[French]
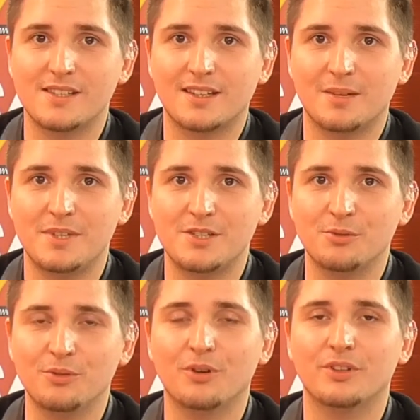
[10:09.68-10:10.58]
cette
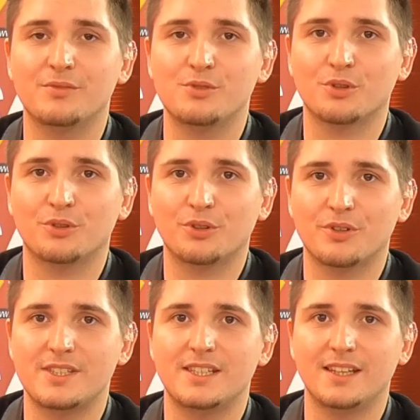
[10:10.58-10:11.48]
émission, rendez-vous sur notre
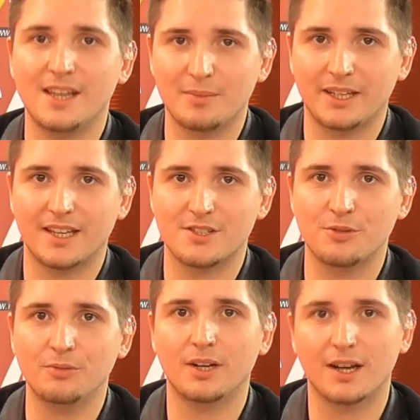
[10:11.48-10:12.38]
site et
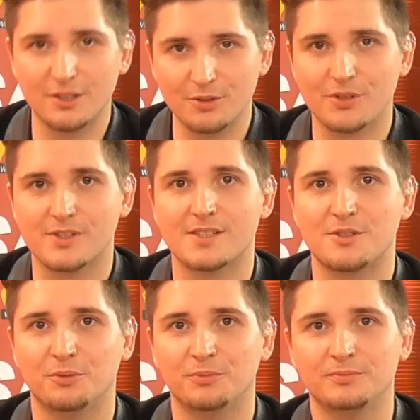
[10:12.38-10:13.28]
application Radio Sensation.